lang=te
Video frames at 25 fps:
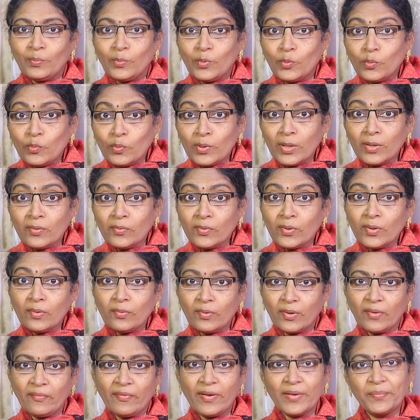మూలంలో
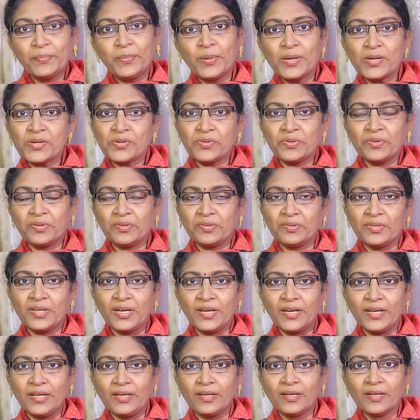ఒక వైబ్రేషన్
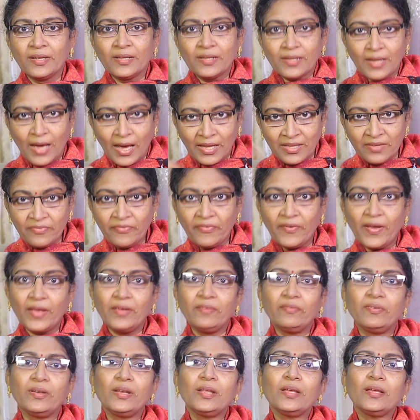ఉంటుందండి అది
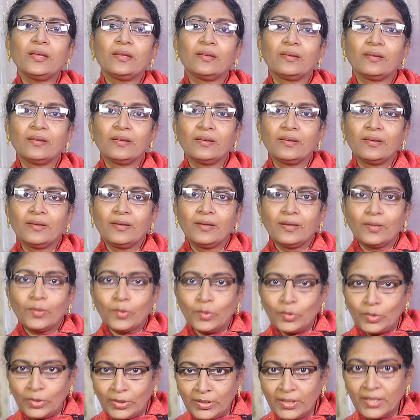ఫైవ్ని
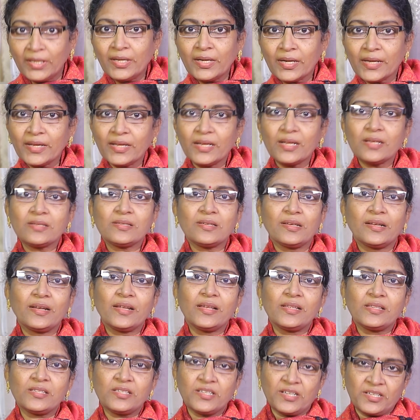కొద్దిగా అయినా
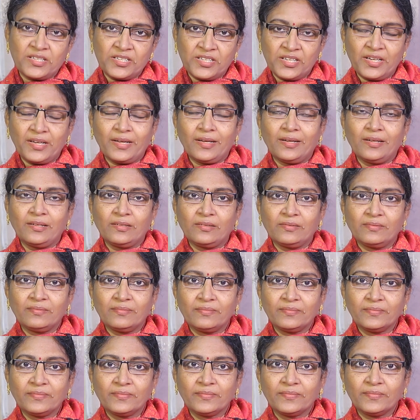సరే ఇన్సర్ట్ చేయగలం
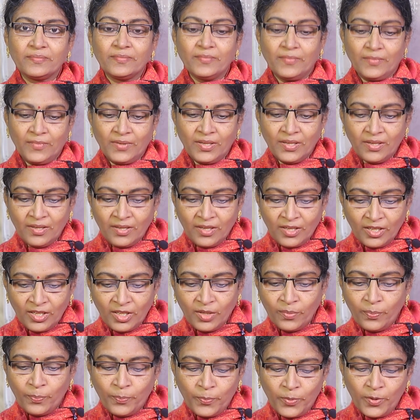
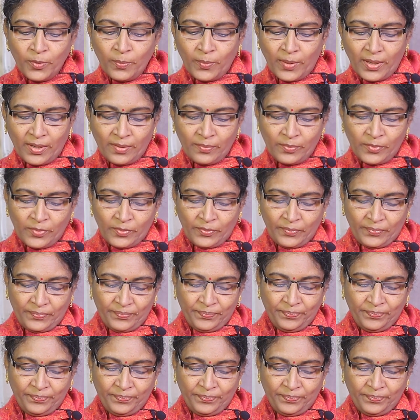ఇప్పుడు మనము